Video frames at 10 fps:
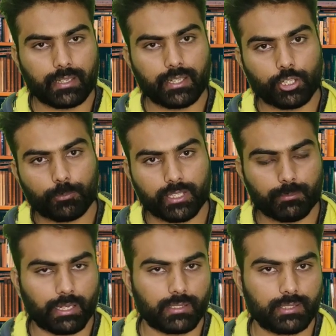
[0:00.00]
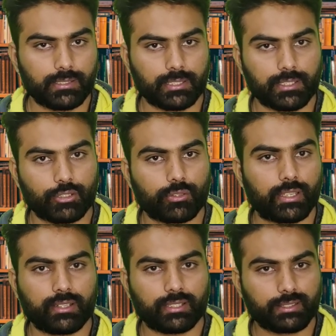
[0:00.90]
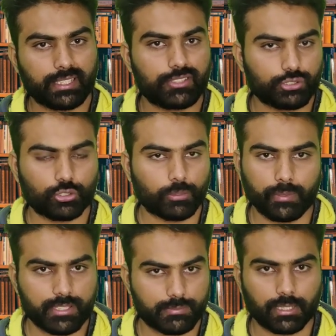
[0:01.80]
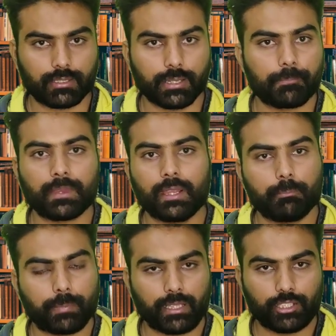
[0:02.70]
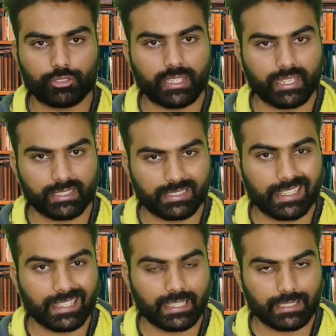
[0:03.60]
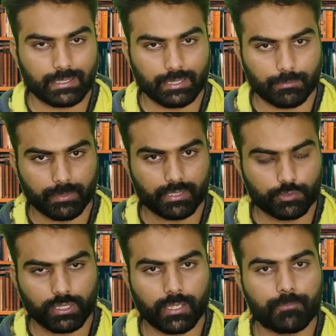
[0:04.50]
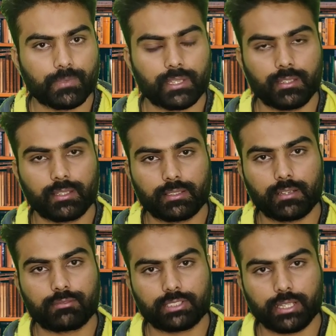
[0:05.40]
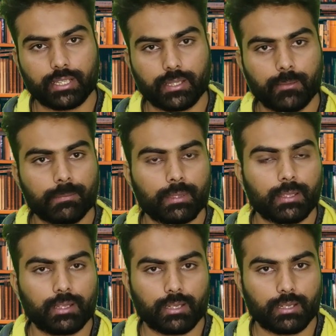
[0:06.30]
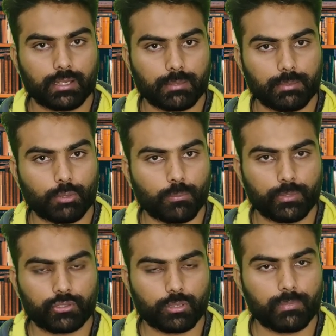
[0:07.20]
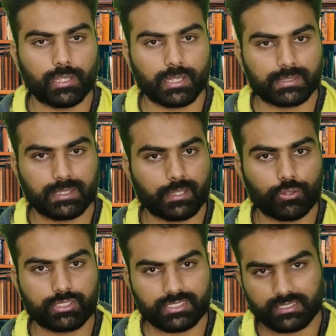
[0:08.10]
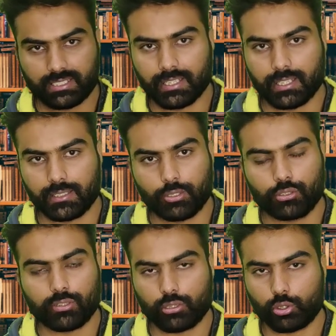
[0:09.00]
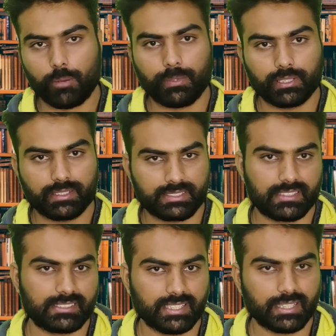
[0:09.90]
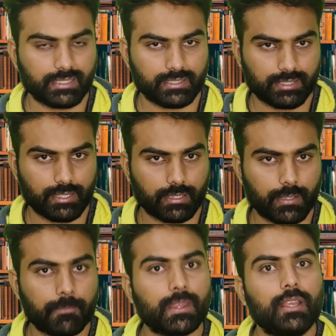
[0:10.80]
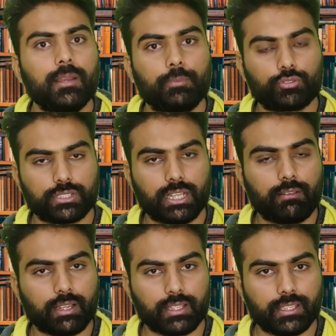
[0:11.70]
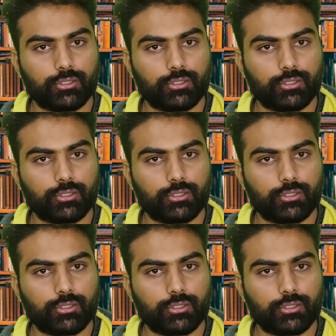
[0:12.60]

भी कनाडा के ऊपर ये बात की जाती है तो कनाडा तीन चीज़ों को बेस बनाता है पहले तो यह है कि ये पीसफुल हैं कि इनकी तरफ से कभी बॉम्बिंग शॉम्बिंग या इस तरह की कोई चीज़ नज़र नहीं आती है जो कि कॉमन इंसर्जेंसी के अंदर नज़र आती है फिर उसके अलावा कि